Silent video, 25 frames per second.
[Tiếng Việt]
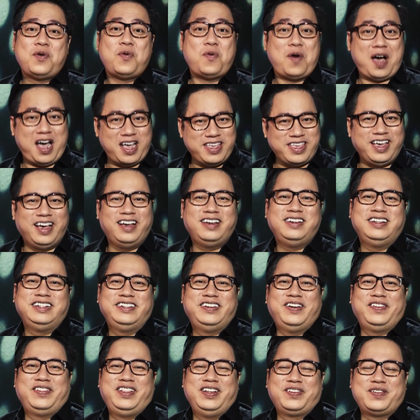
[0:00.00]
quá dữ
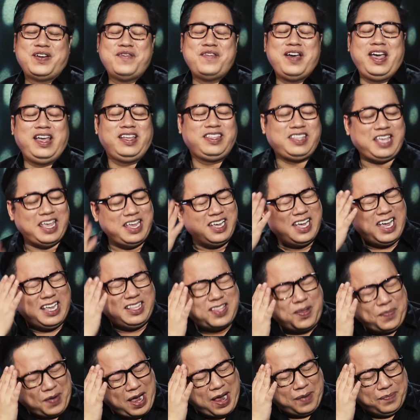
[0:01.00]
không thưa quý vị chỉ nghĩ
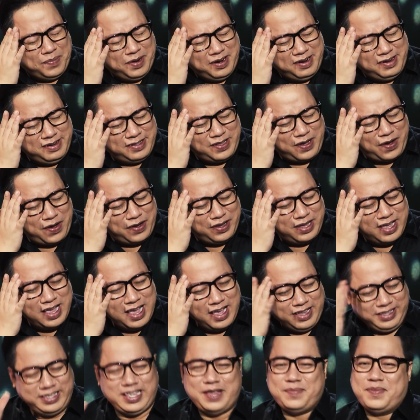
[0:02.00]
top 20 thôi
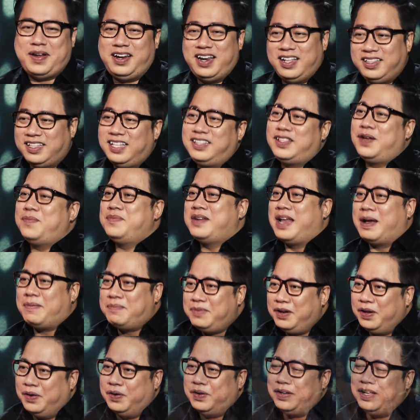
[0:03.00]
vậy mà lên tới top 5
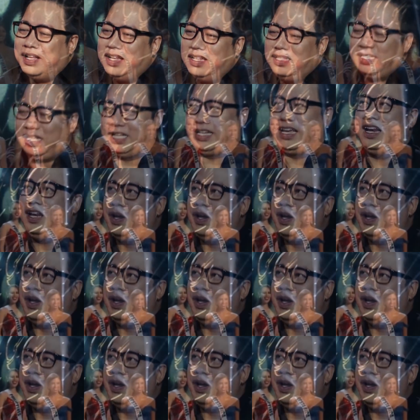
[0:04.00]
luôn vâng thì cái